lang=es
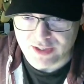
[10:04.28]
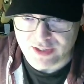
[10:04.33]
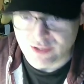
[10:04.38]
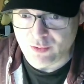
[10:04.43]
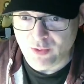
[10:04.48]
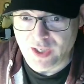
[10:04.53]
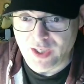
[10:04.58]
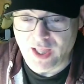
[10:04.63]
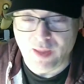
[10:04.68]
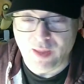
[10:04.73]

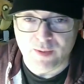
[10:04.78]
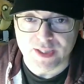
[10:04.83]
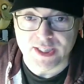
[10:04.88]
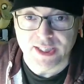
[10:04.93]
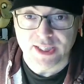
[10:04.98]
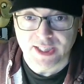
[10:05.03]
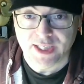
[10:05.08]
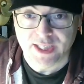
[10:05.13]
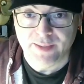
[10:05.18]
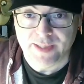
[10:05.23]
secuela, debe
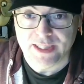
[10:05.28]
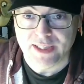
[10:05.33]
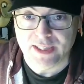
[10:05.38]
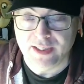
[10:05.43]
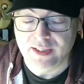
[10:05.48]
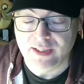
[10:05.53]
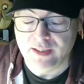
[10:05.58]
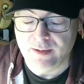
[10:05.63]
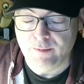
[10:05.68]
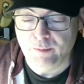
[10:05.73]
ser que va a
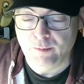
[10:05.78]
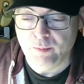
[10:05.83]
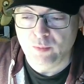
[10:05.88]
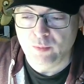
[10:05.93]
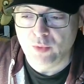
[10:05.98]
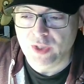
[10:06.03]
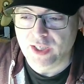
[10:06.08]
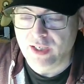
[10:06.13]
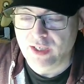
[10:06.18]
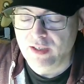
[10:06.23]
ser
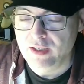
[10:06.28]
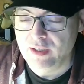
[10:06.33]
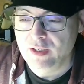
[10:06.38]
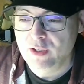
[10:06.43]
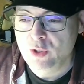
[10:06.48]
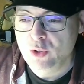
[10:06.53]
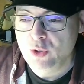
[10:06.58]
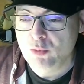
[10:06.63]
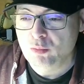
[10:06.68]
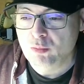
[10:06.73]
buena.
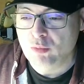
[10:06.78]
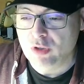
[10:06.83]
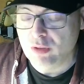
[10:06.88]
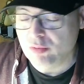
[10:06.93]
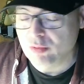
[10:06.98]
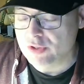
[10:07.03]
Bueno,